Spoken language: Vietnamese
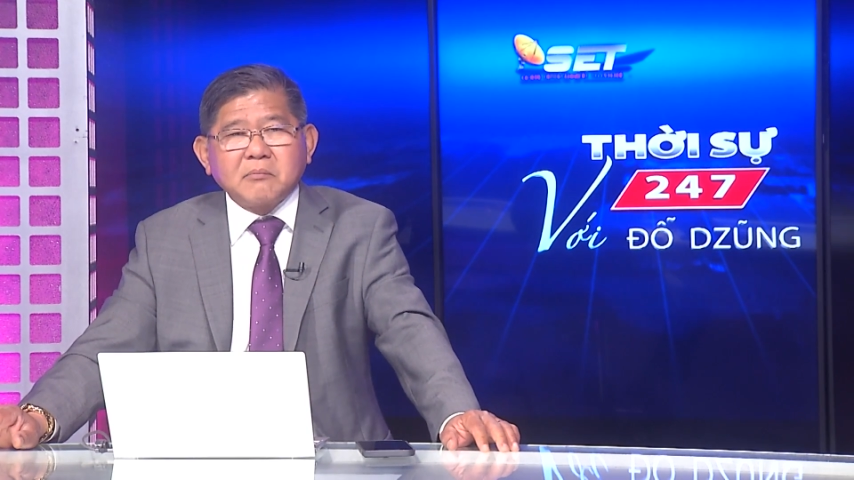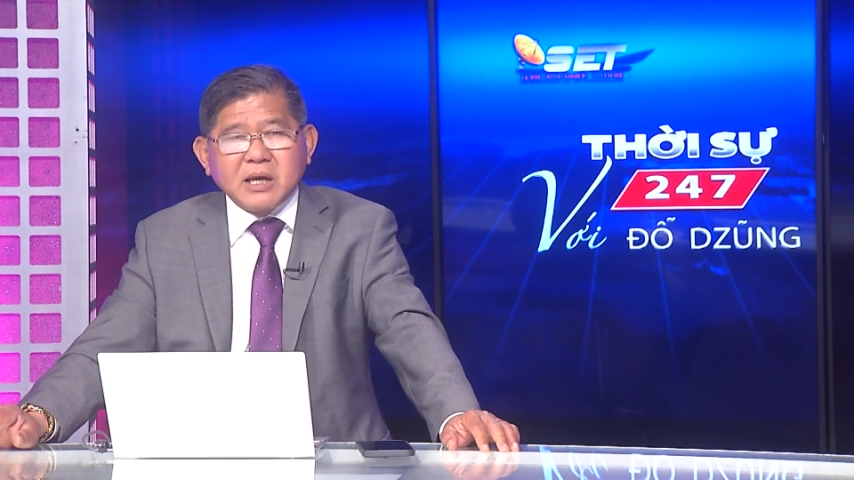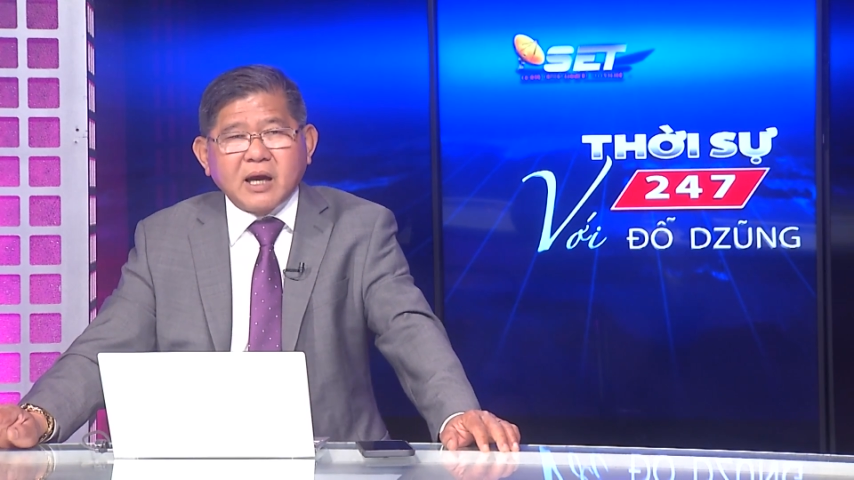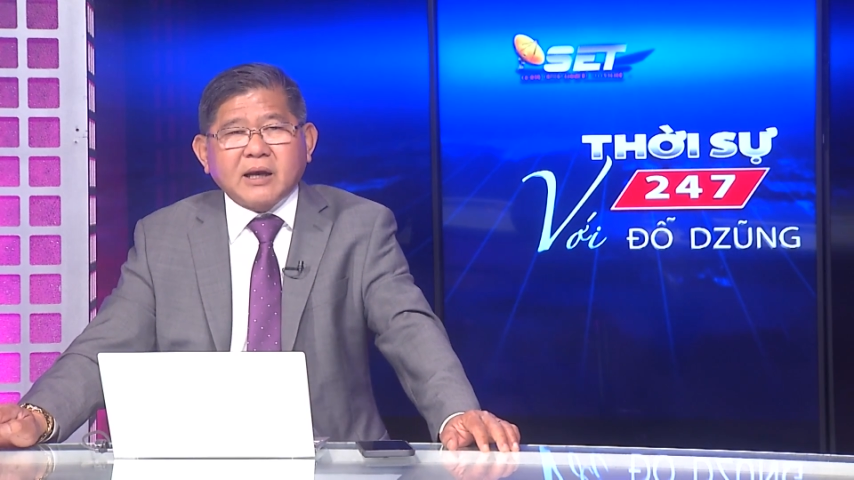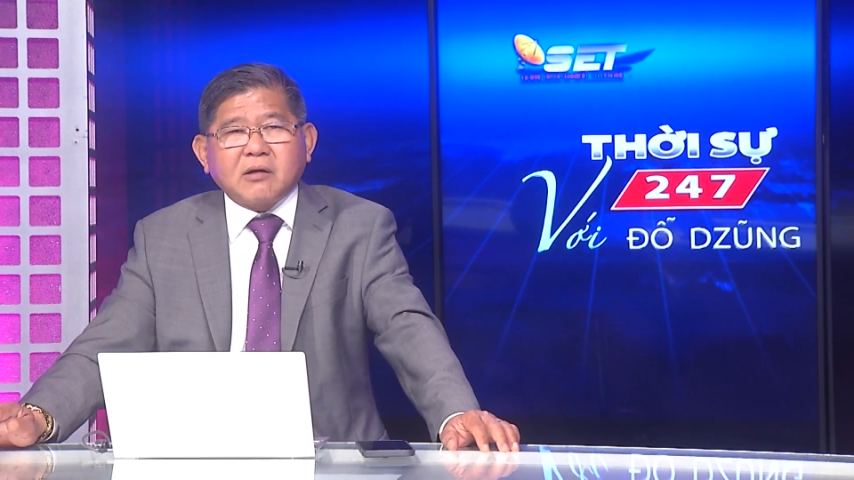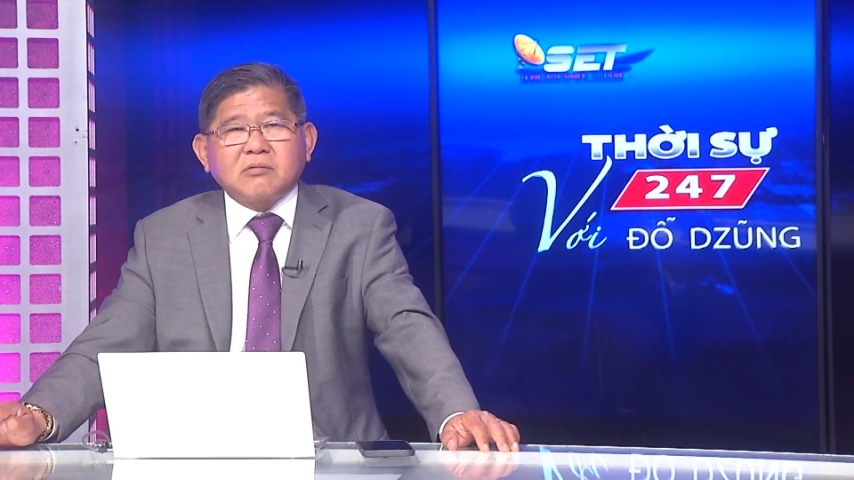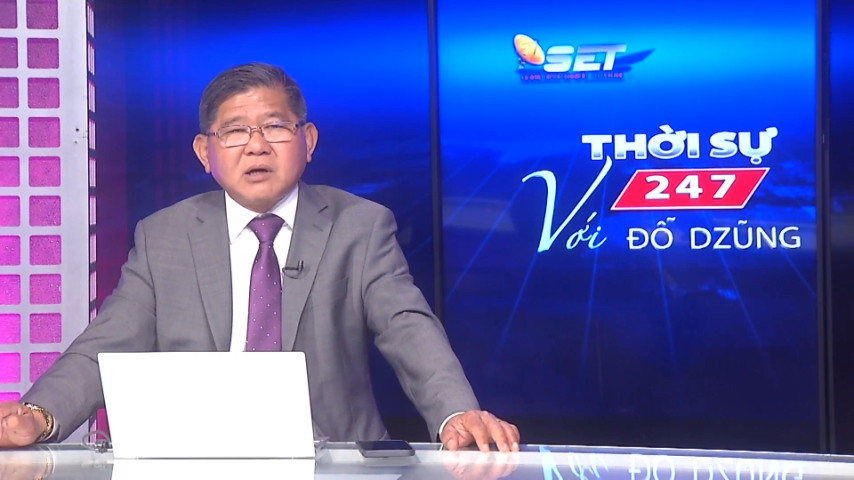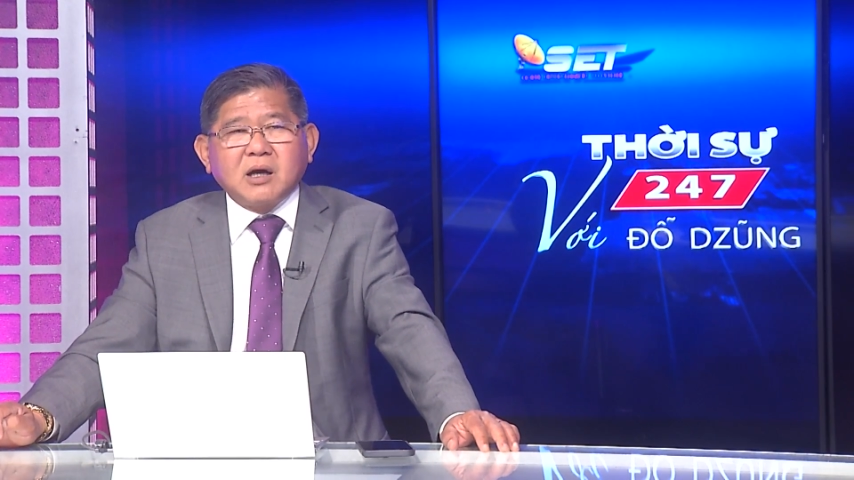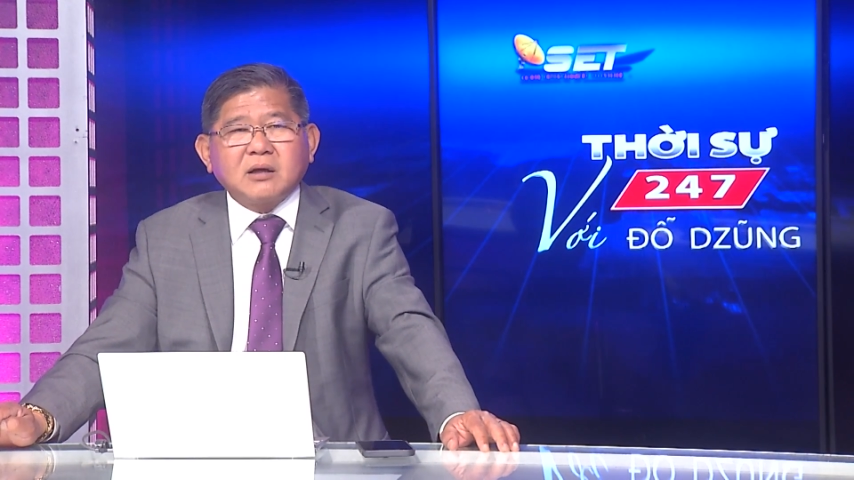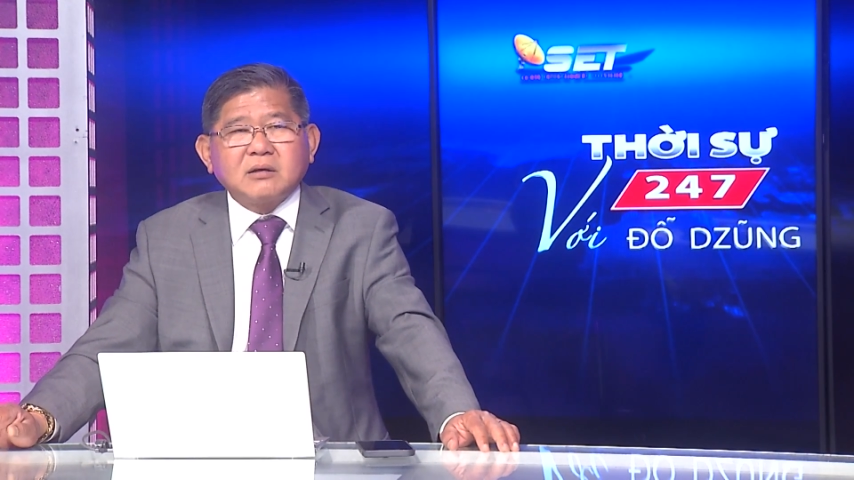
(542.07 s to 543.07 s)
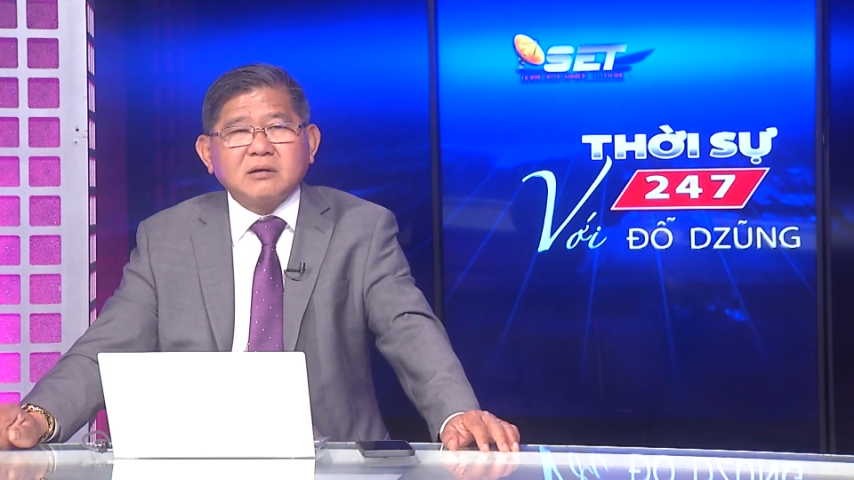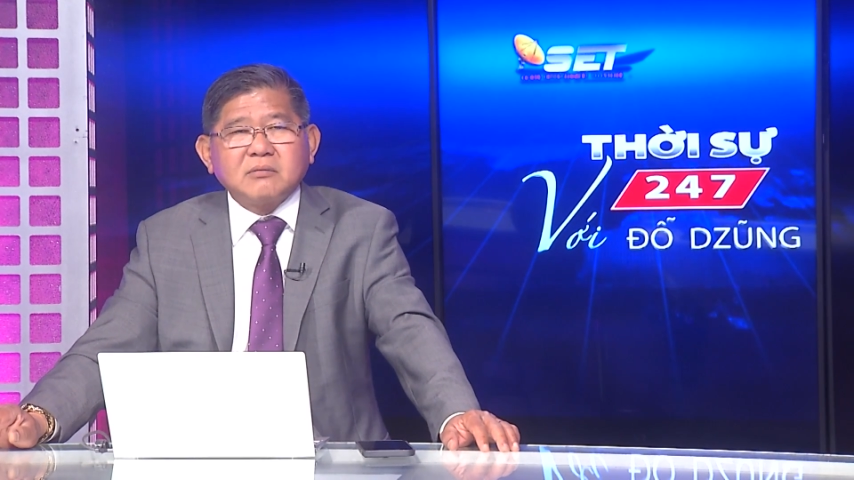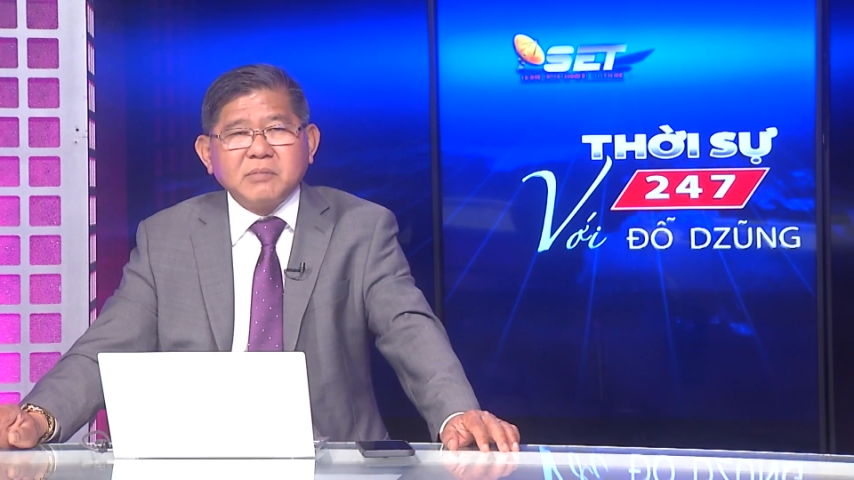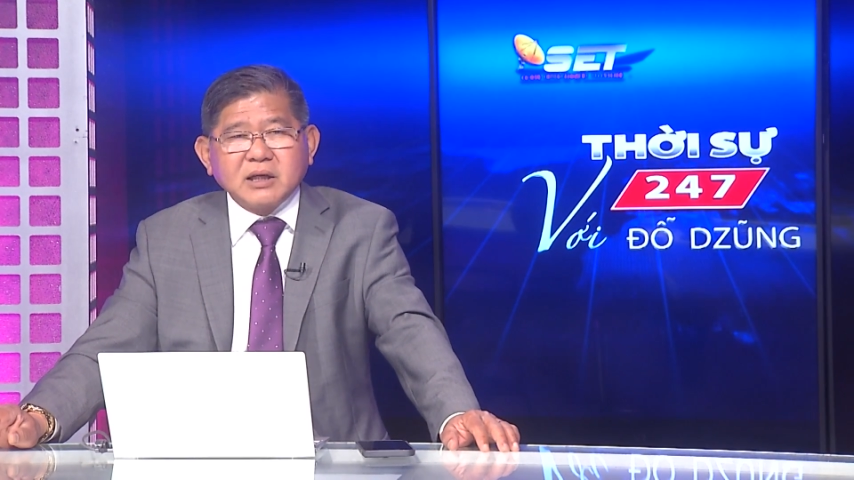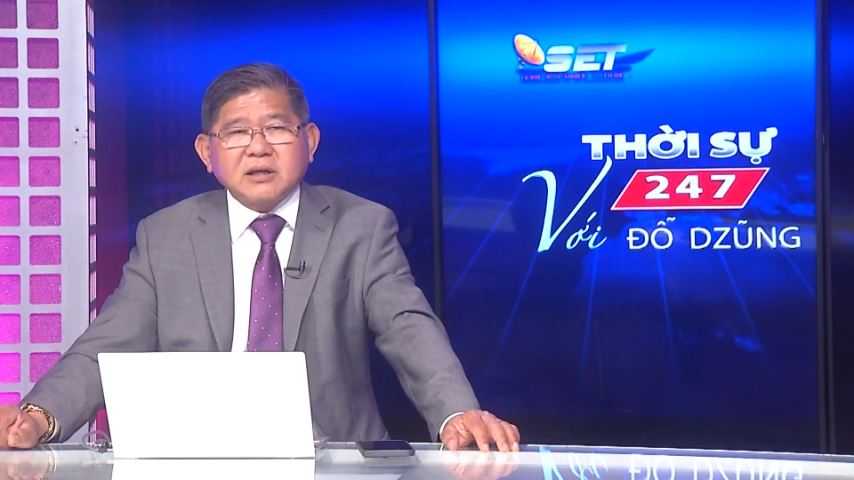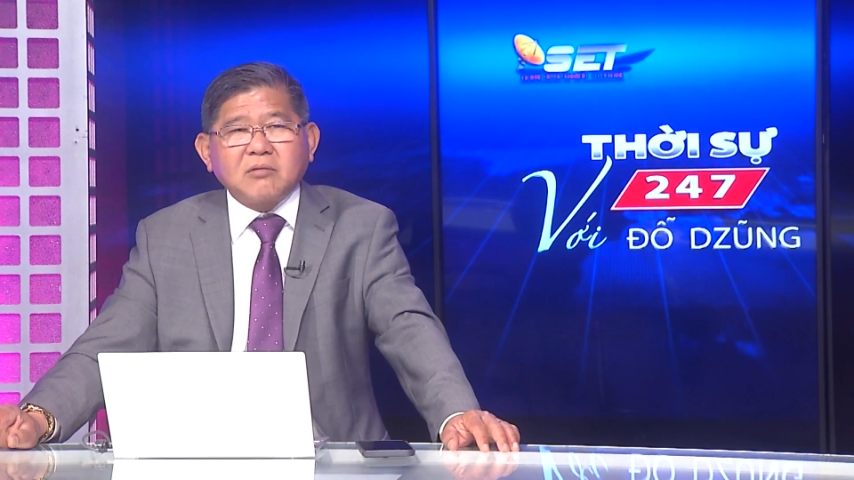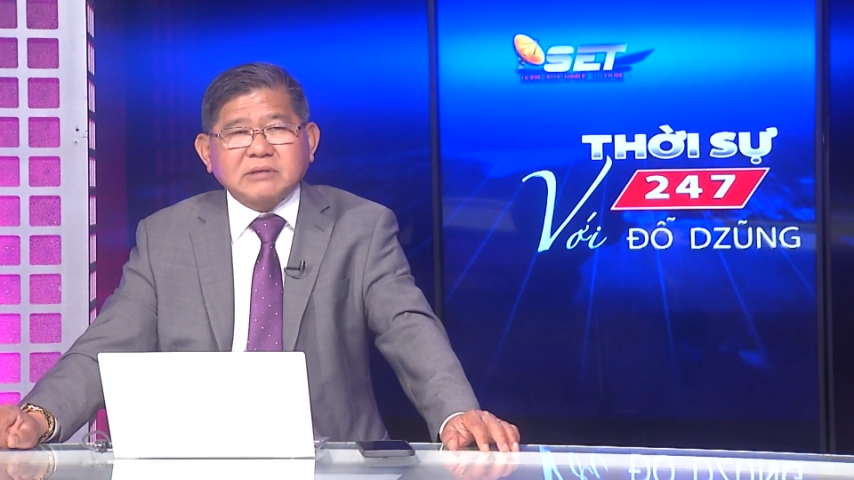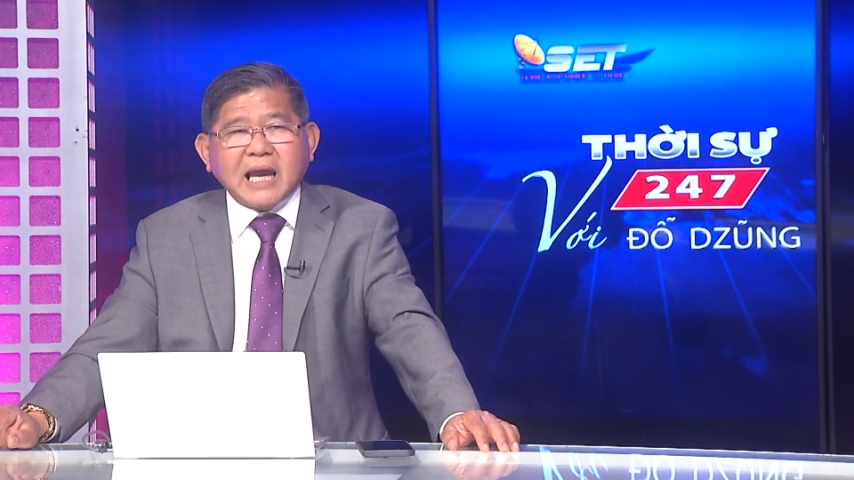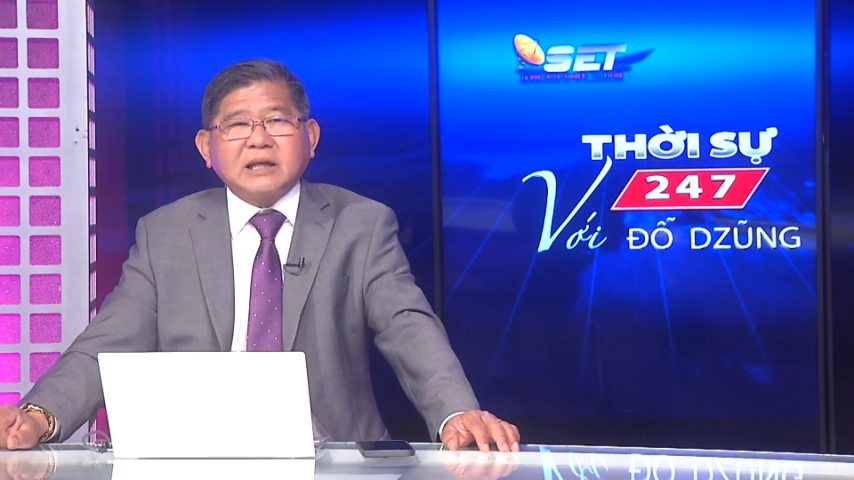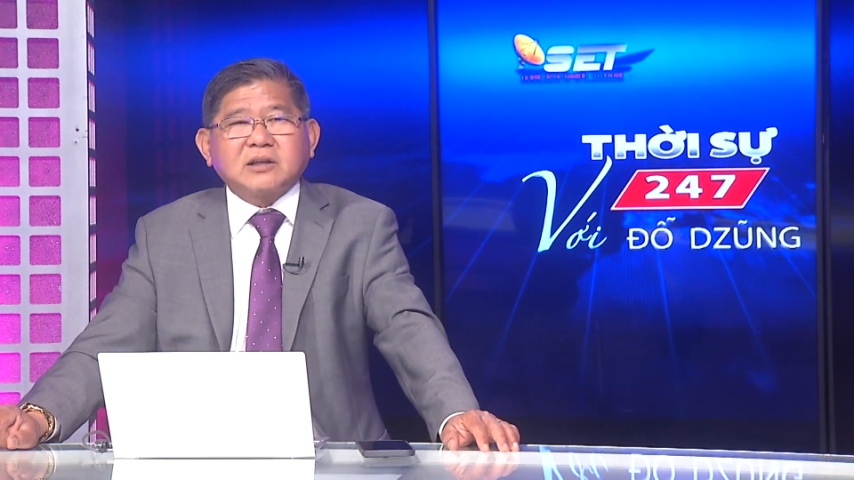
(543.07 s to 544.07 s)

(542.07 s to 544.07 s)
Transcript: bịa ra cũng được, miễn sao ông thắng thì